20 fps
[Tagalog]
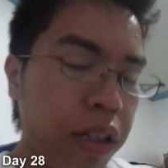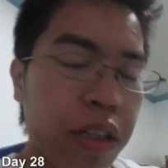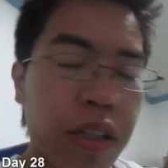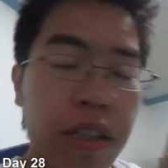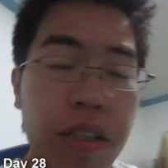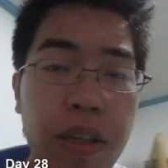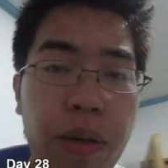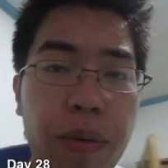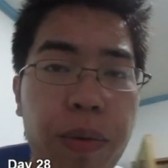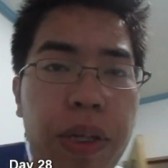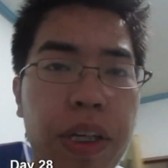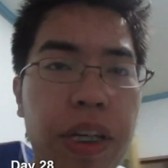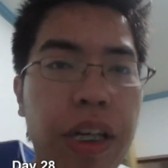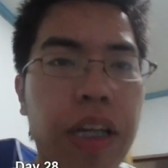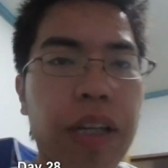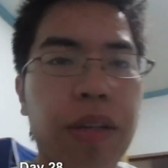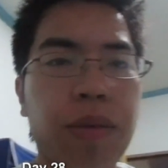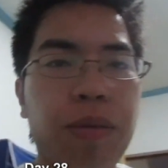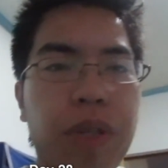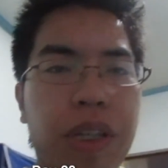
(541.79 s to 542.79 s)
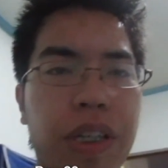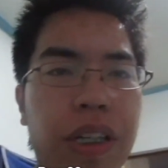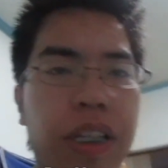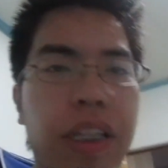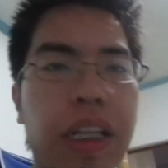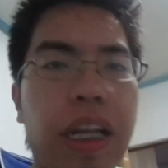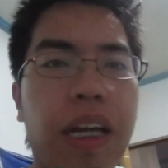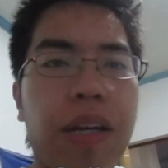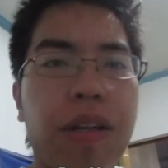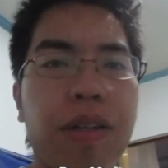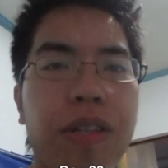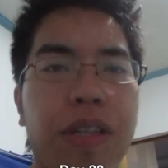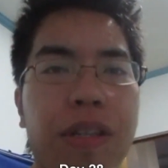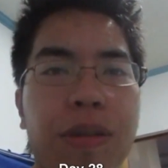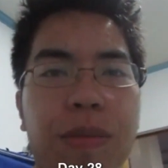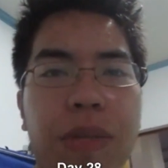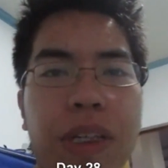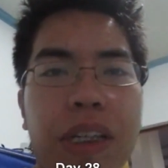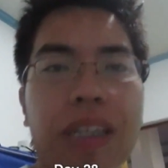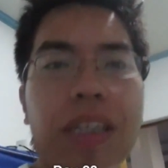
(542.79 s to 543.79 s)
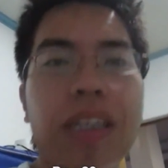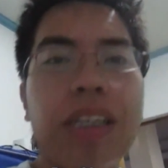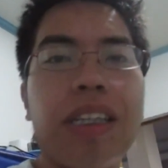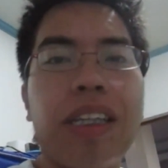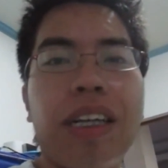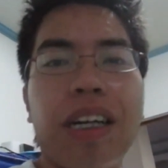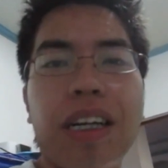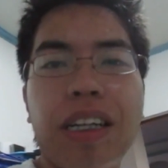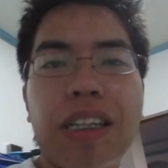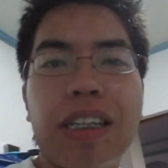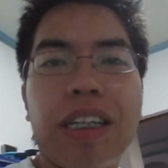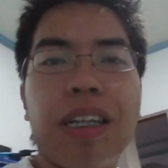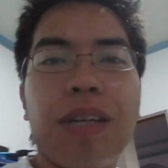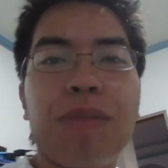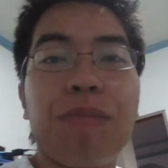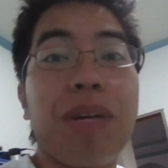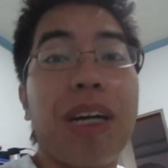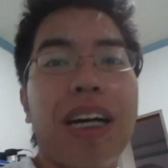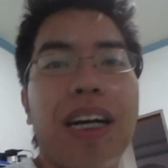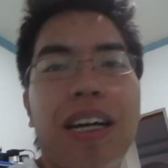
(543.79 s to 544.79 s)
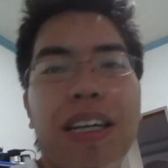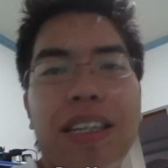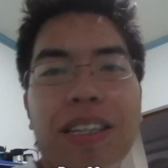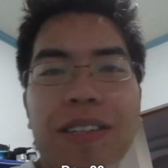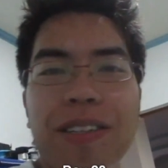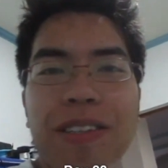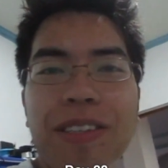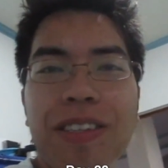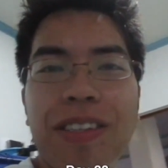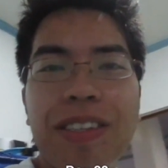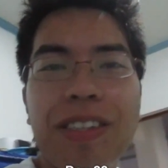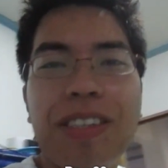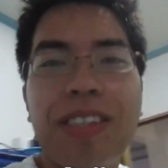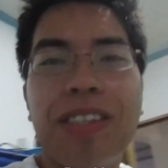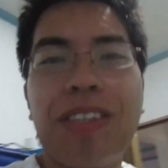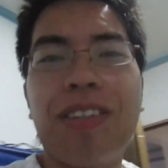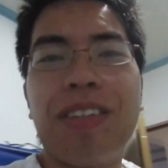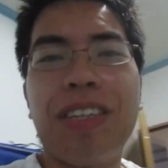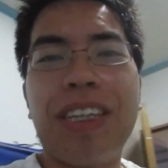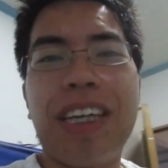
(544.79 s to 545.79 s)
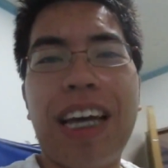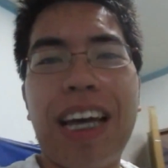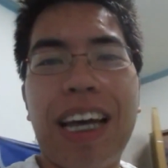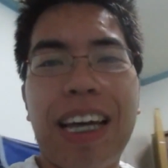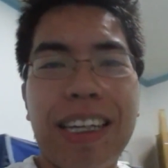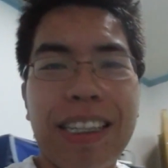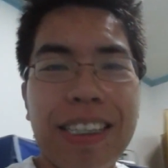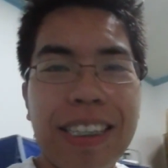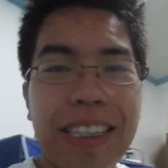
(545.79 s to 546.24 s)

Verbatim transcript: So weekend, weekend tayo ulit magkikita-kita ng maayos. So, yeah.